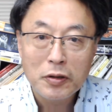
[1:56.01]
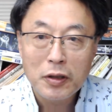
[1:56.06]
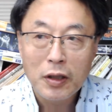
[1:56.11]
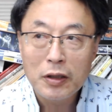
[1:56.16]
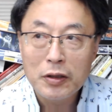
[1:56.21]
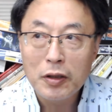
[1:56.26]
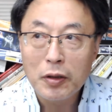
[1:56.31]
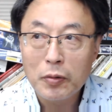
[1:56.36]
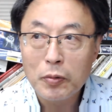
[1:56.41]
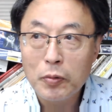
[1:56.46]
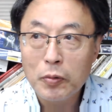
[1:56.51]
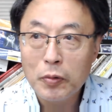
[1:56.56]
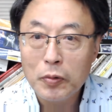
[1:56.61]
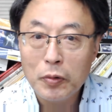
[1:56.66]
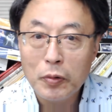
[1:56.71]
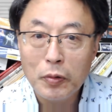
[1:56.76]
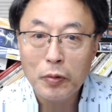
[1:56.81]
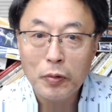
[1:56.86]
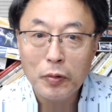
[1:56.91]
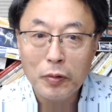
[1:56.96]
書いた
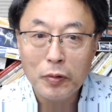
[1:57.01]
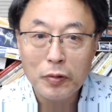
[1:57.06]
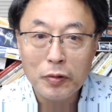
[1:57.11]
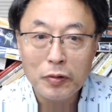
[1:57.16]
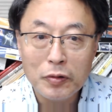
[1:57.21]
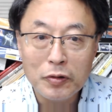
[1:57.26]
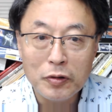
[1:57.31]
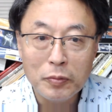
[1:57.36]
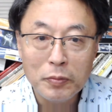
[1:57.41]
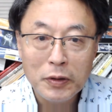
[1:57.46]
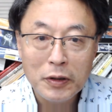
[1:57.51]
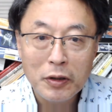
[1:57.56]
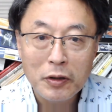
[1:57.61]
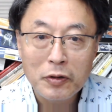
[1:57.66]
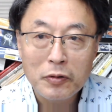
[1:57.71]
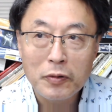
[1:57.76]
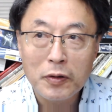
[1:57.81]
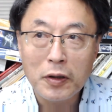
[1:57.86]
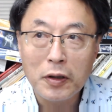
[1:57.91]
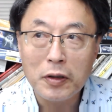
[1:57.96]
コードを読み直
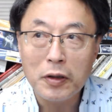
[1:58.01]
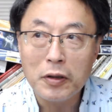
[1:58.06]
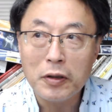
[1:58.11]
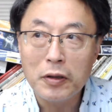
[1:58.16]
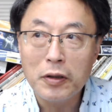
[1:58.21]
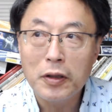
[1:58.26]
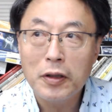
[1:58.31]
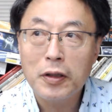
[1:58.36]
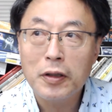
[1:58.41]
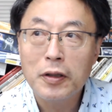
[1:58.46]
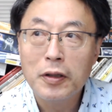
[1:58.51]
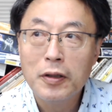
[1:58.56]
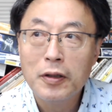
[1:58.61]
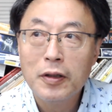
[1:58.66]
すわけですね。